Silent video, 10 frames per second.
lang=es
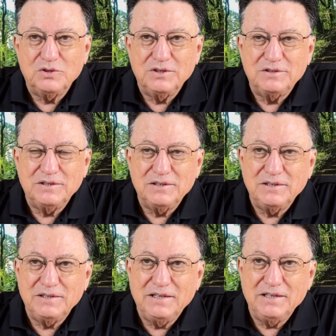
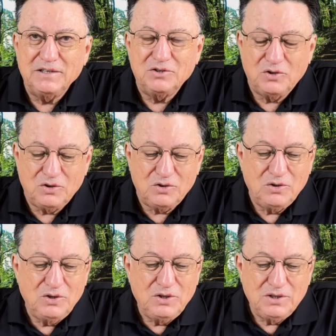este, y de todo,
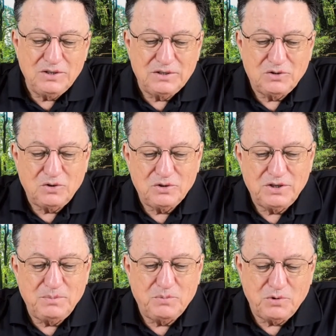de todo
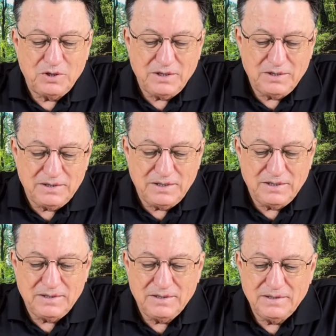tipo
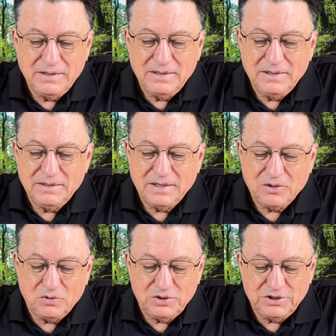de, de
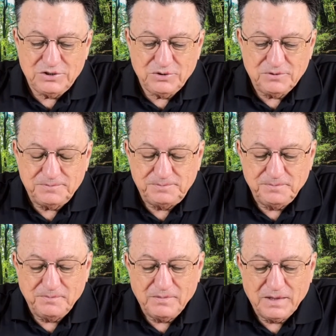condición.
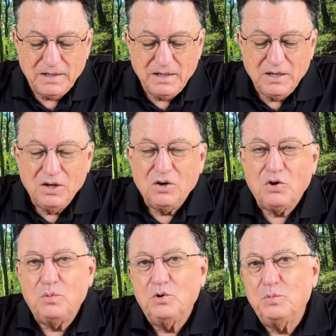
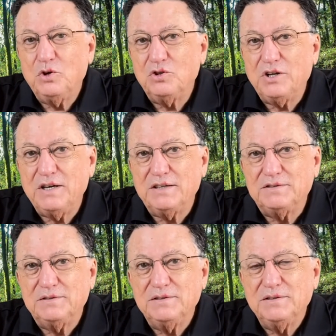Como número
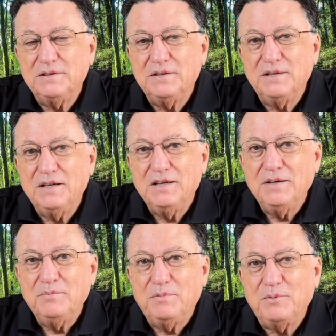3,
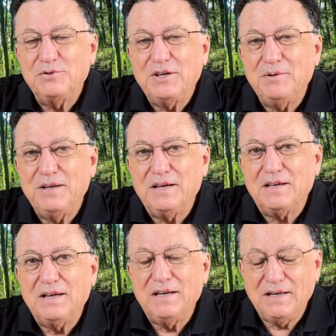vamos a ver
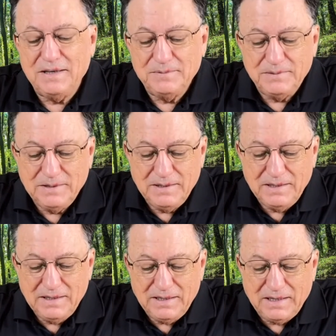que
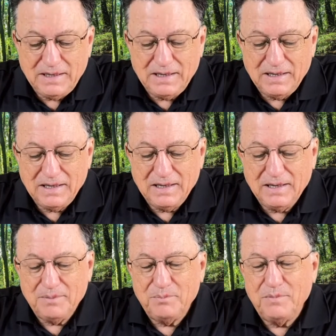
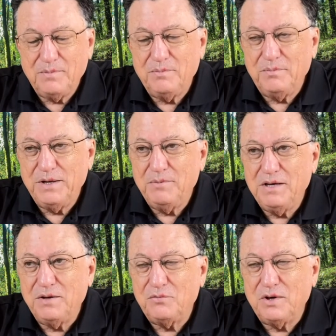la
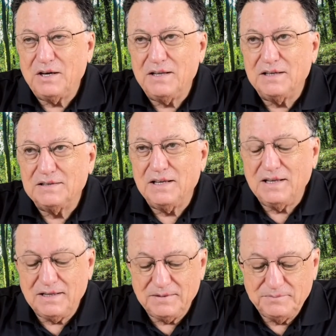Biblia fue
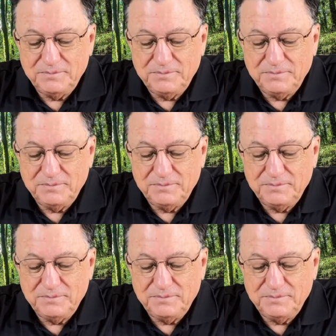redactada